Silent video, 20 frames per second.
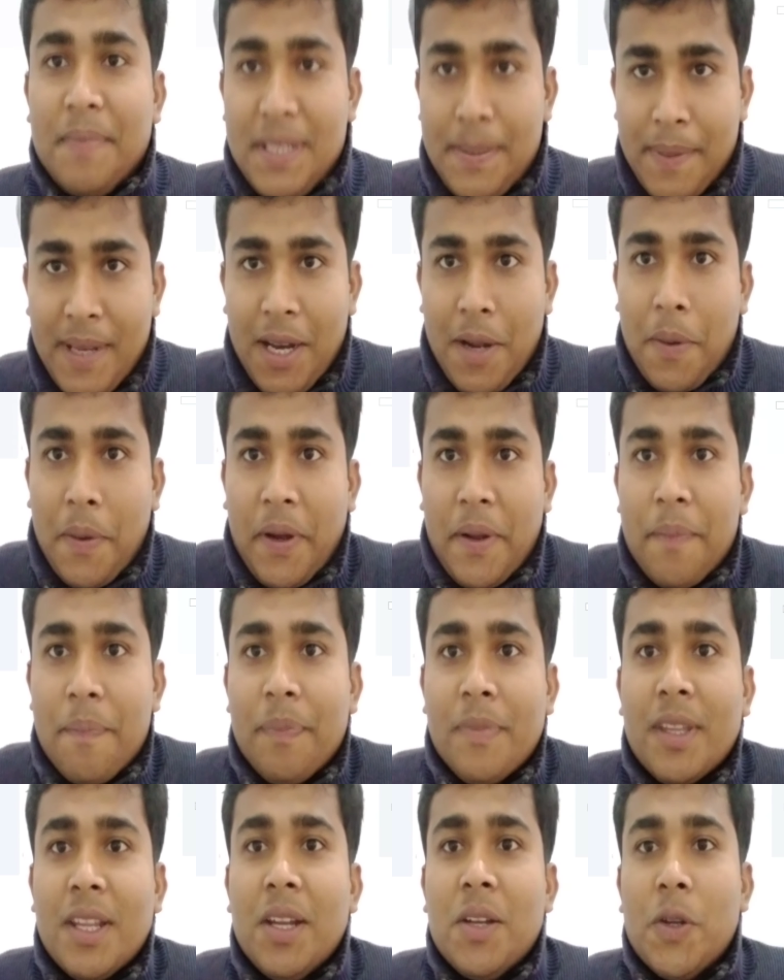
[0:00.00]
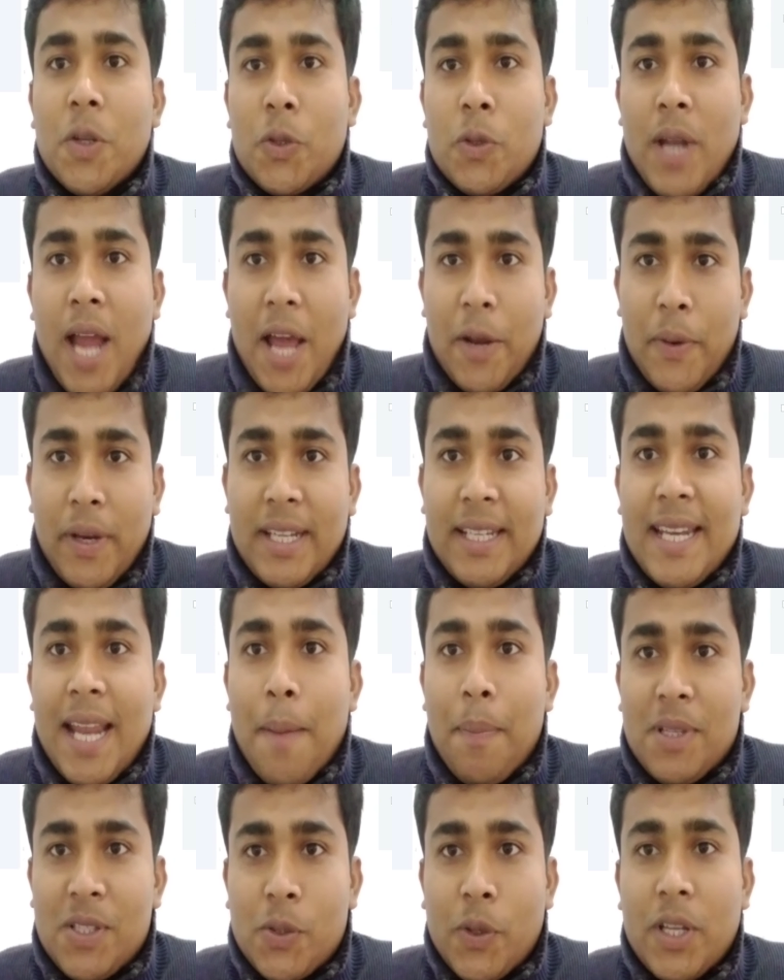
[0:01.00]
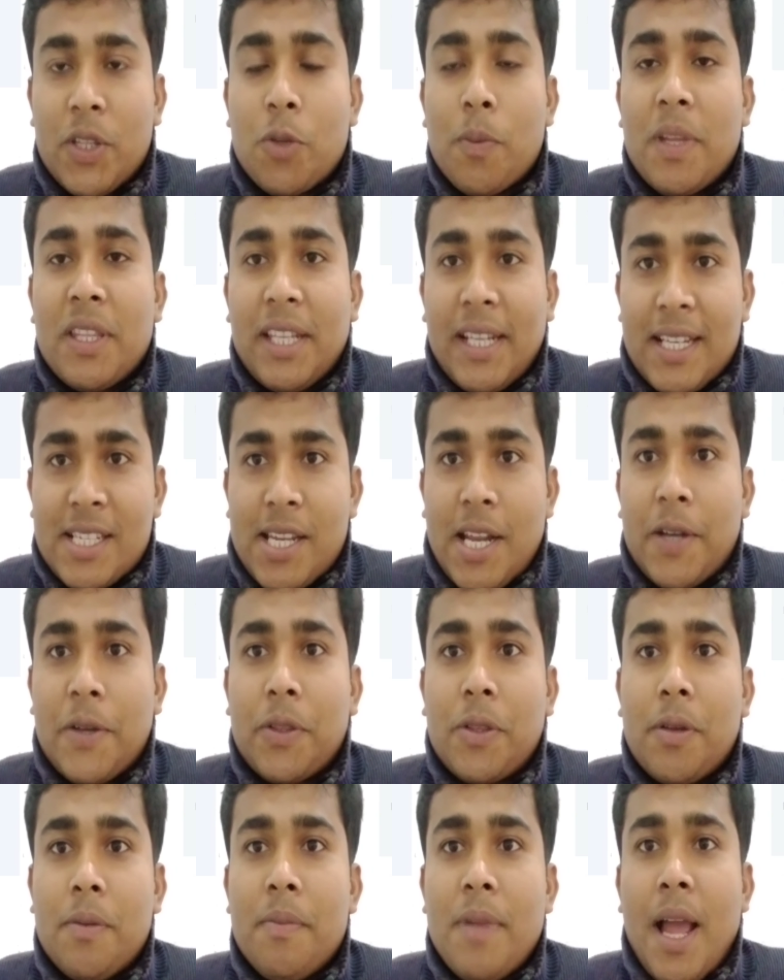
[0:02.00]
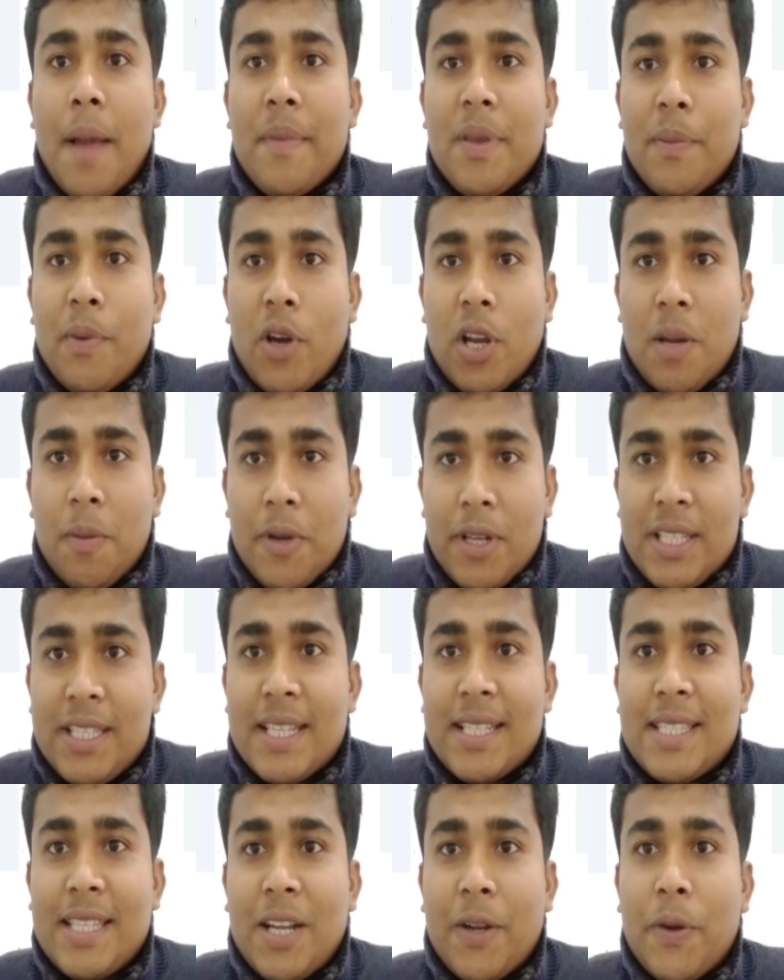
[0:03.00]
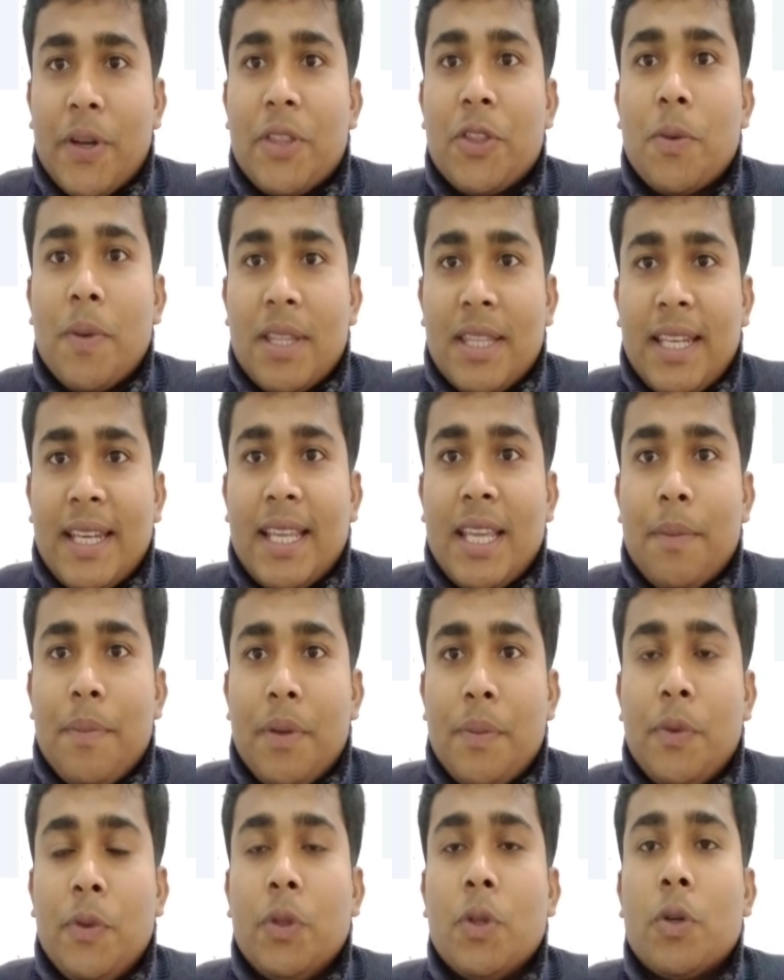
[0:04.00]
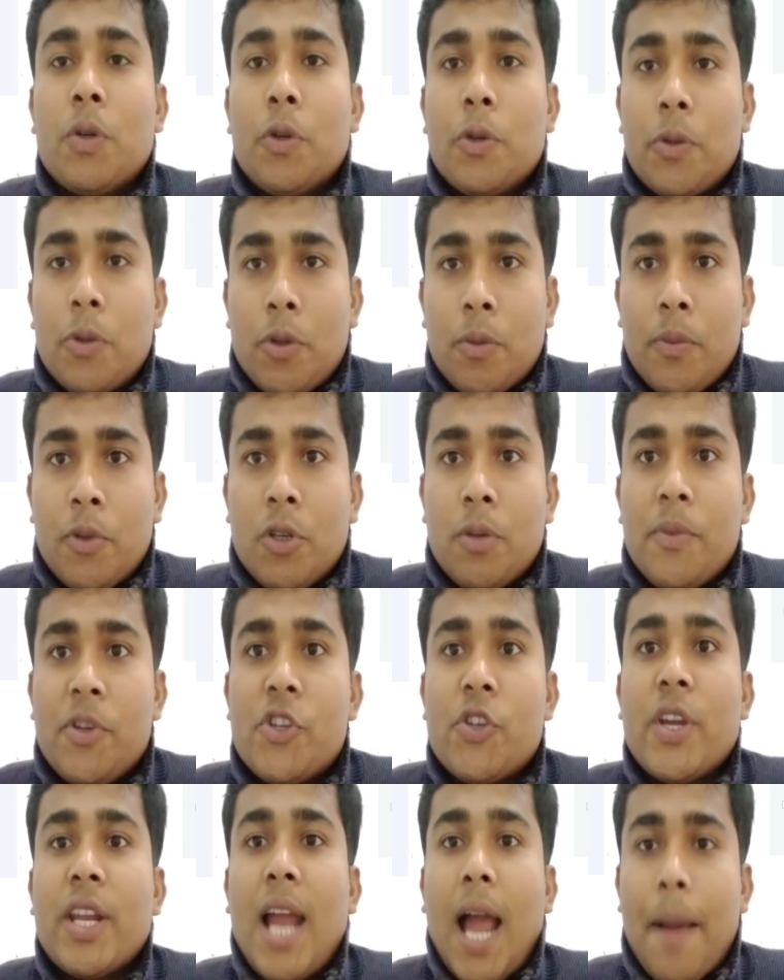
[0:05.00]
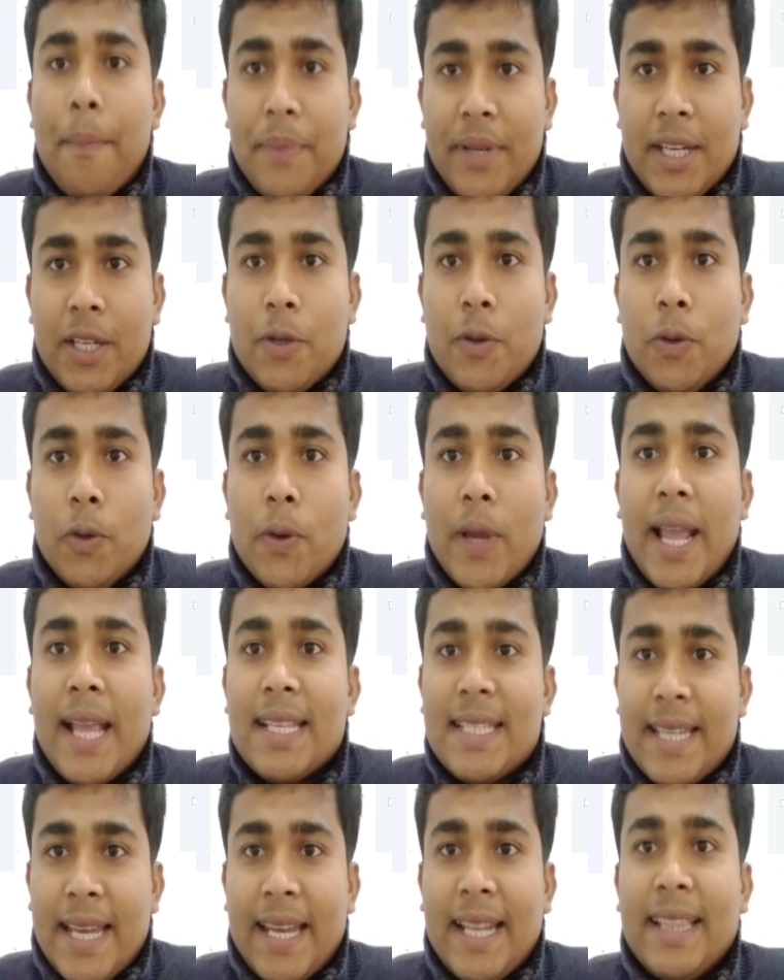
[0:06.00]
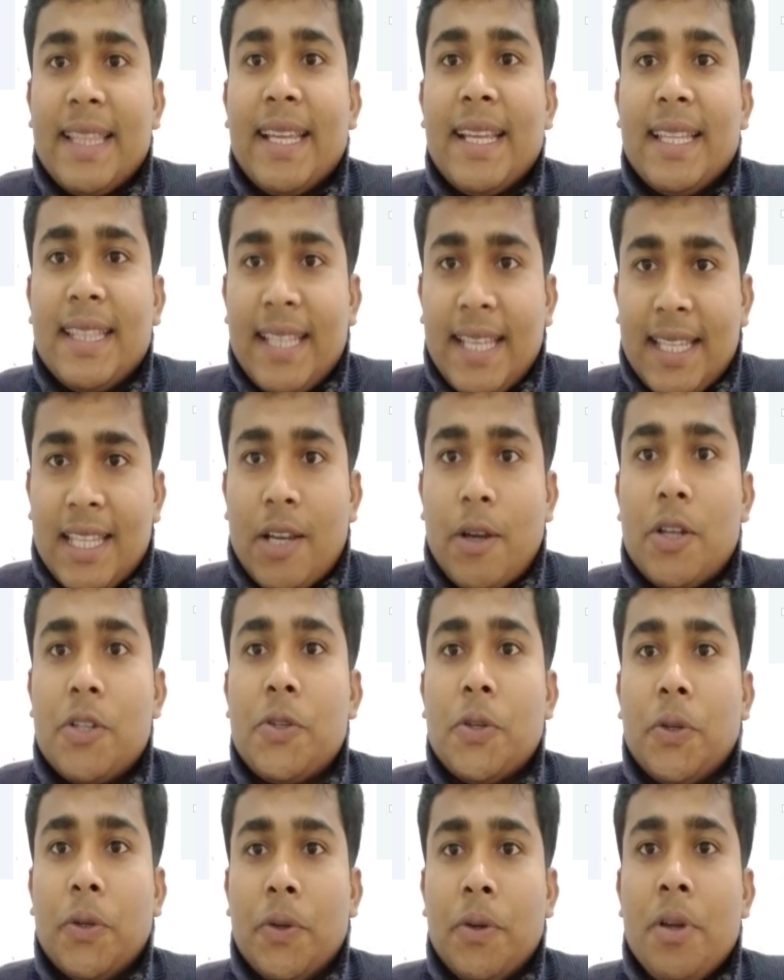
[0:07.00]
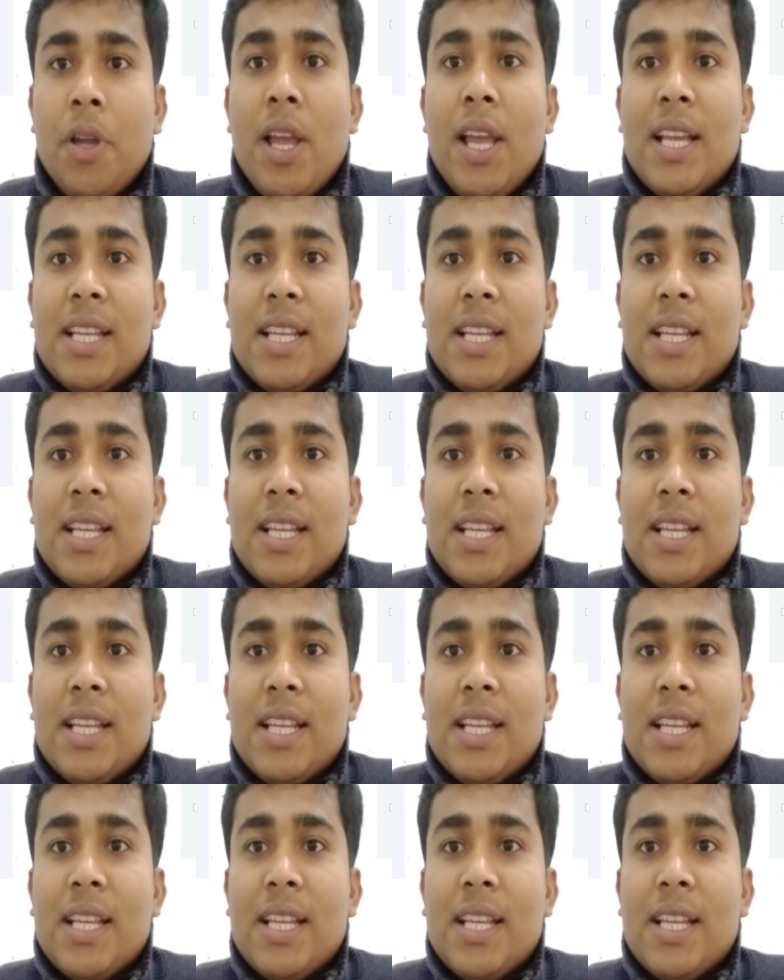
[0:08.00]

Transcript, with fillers: বিসমিল রহমান নতুন আরও একটি এপিসোডে তোমাদেরকে স্বাগতম আমি বরাবরই চেষ্টা করি তোমাদেরকে বিভিন্ন গুরুত্বপূর্ণ বিষয়ের আপডেটগুলো এই চ্যানেল থেকে দিয়ে দেওয়ার জন্য